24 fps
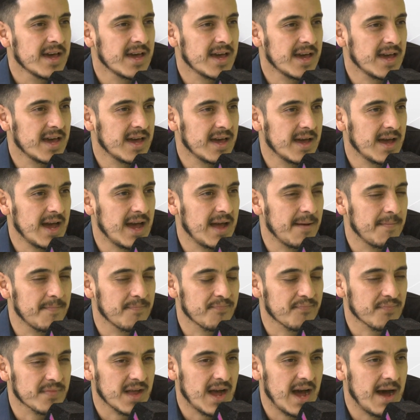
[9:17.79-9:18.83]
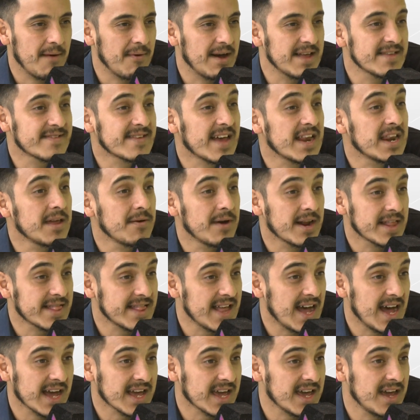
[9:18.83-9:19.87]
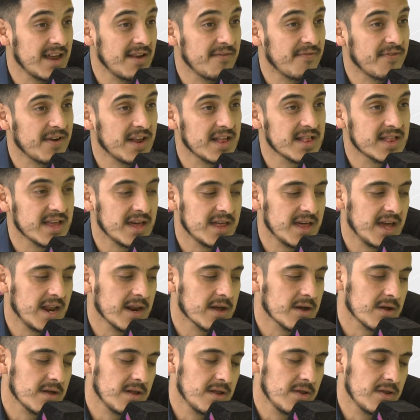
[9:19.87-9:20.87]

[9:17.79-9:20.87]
eh, em, avanza libertad, que es el frente de él,